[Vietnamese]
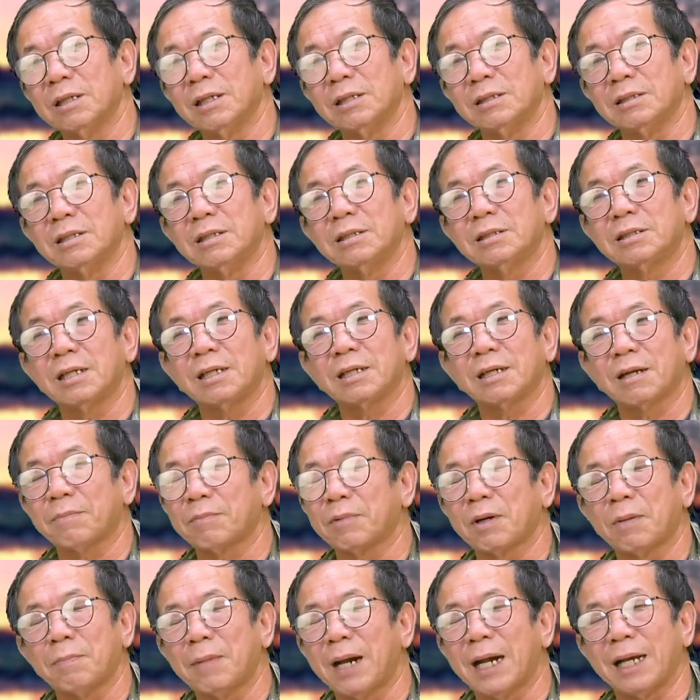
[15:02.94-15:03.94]
hình như sinh
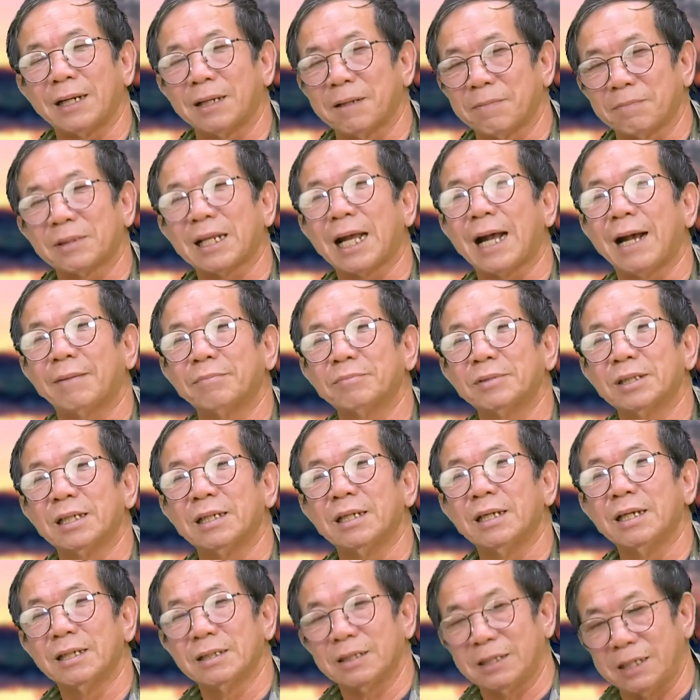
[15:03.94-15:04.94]
năm 57, 58 thì
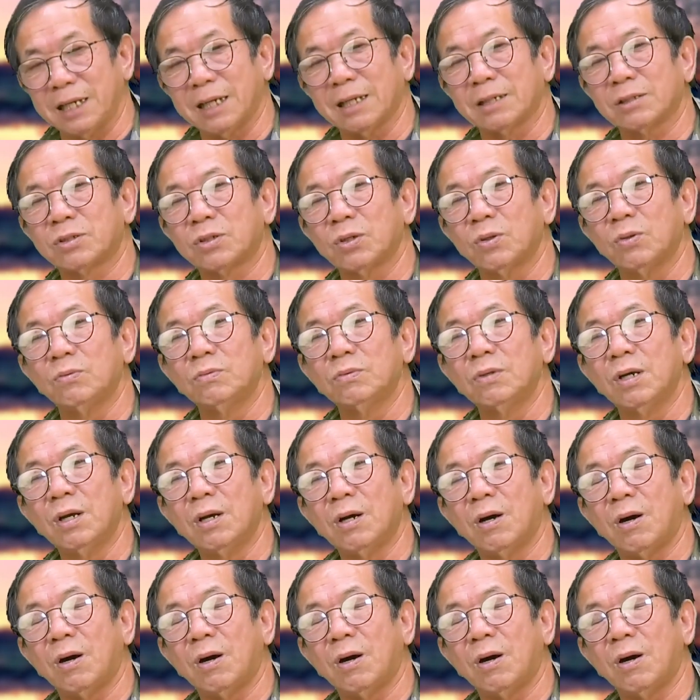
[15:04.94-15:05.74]
trẻ trung,